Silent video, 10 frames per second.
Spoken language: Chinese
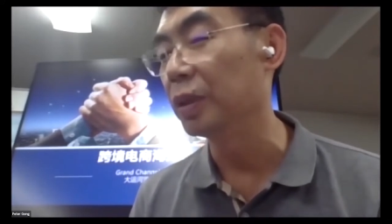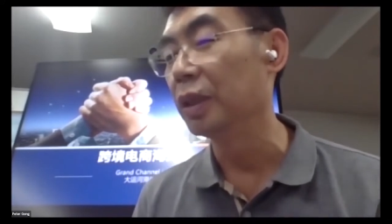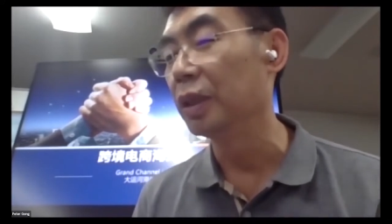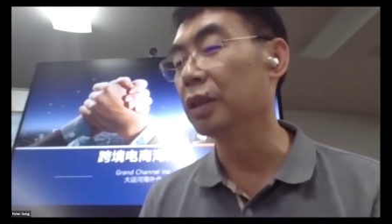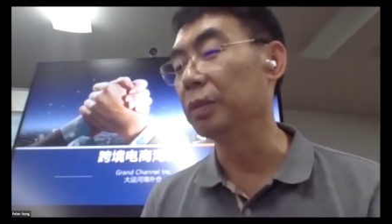
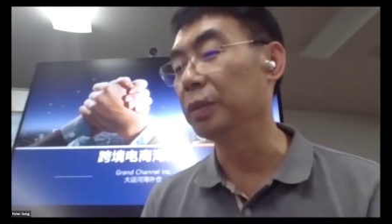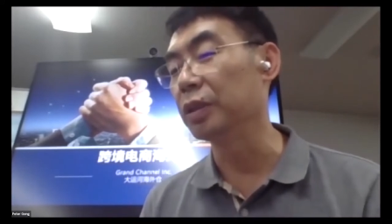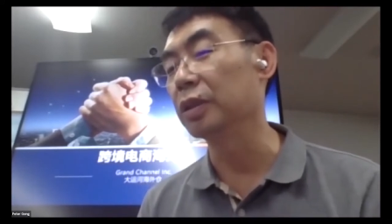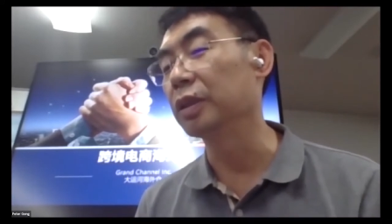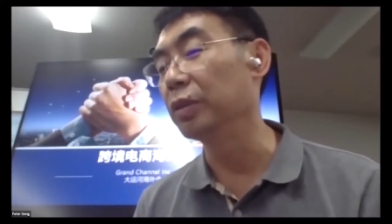特别
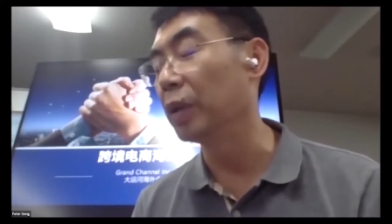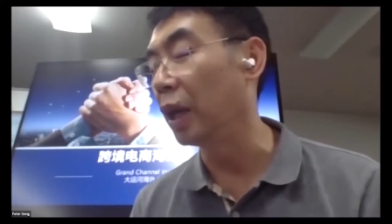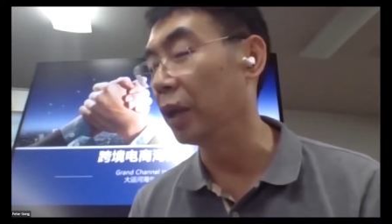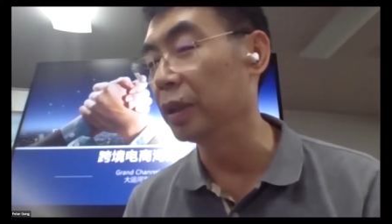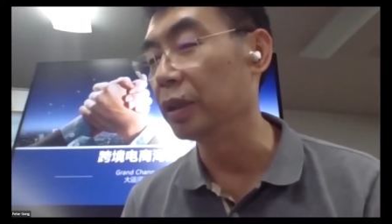是因为海
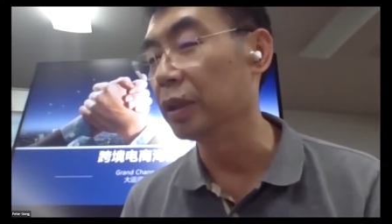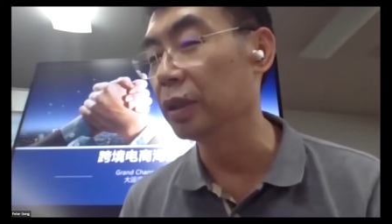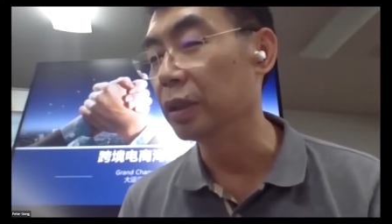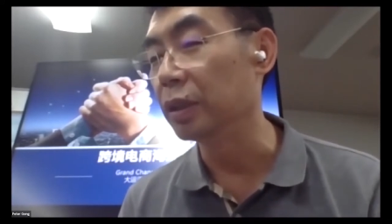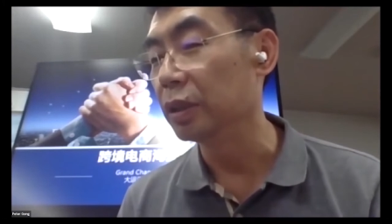运一
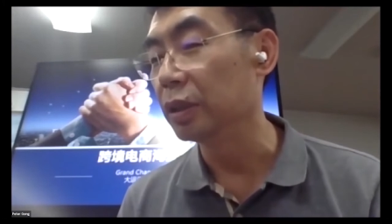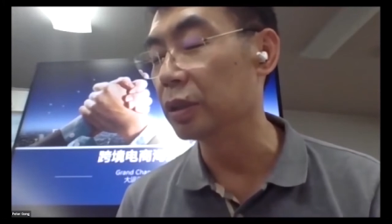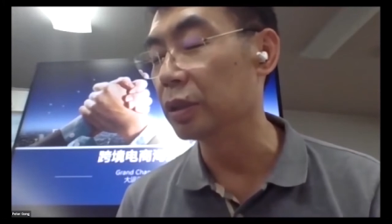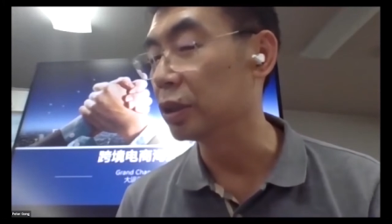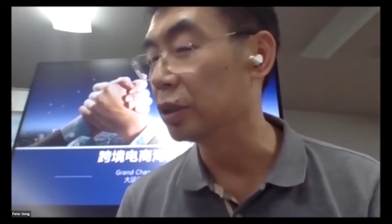一
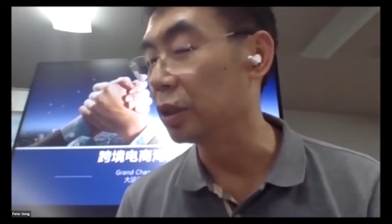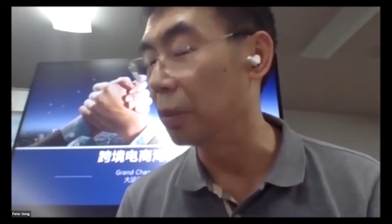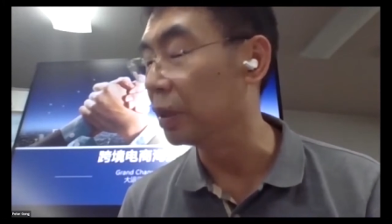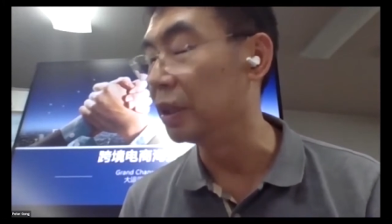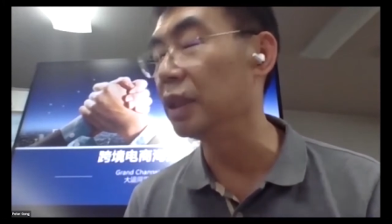是成
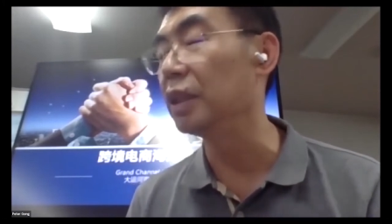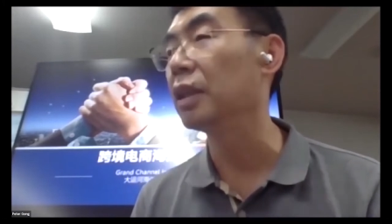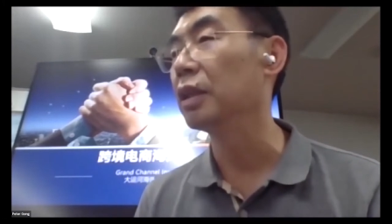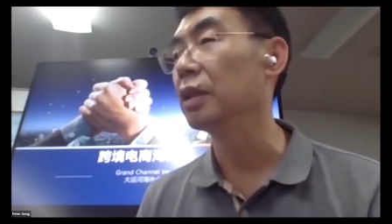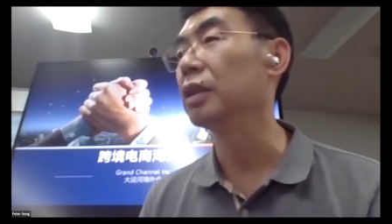本低，
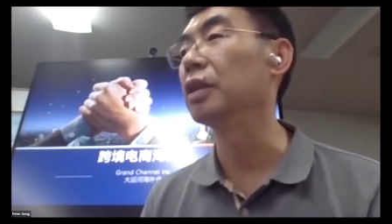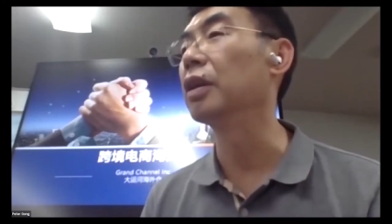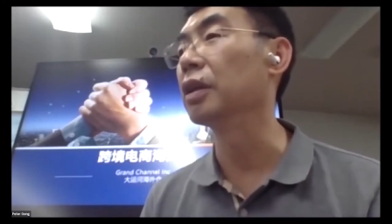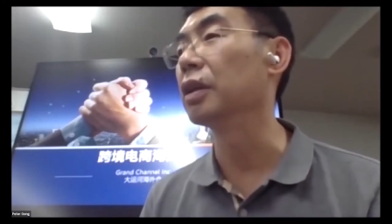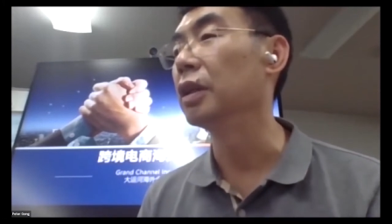第二
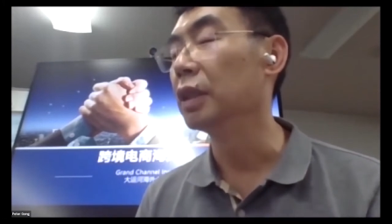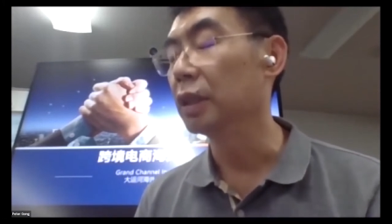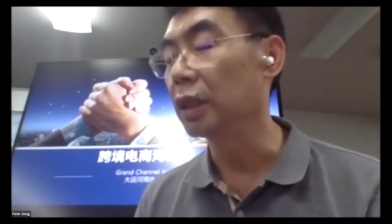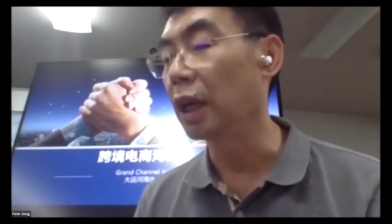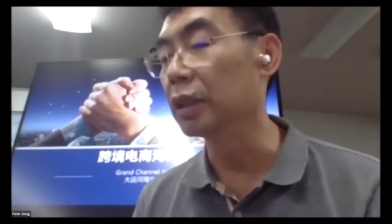个
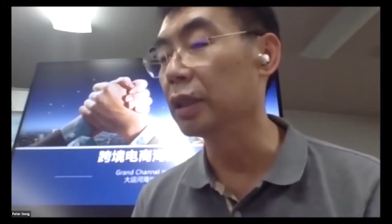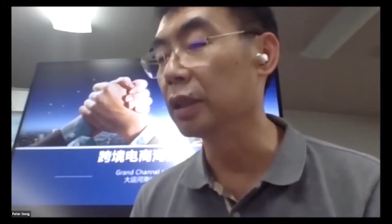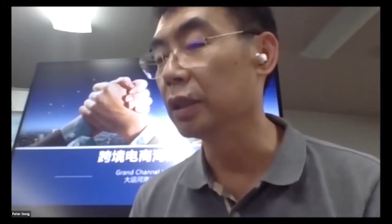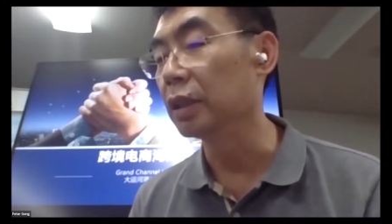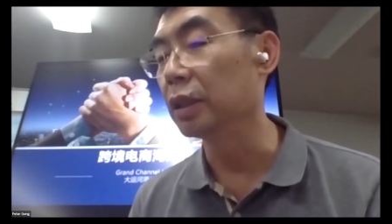它的
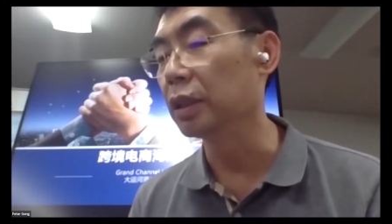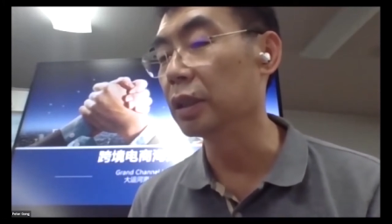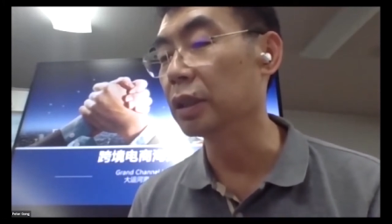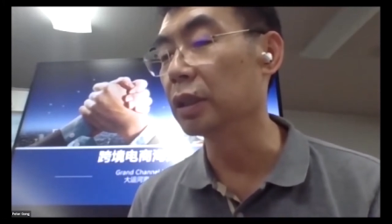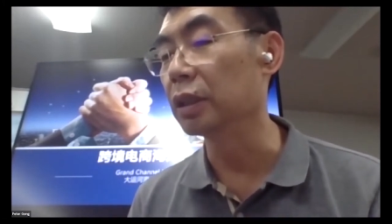呃
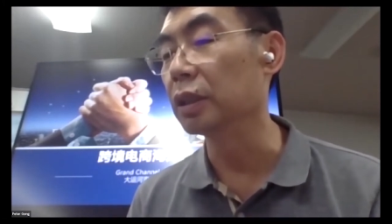这个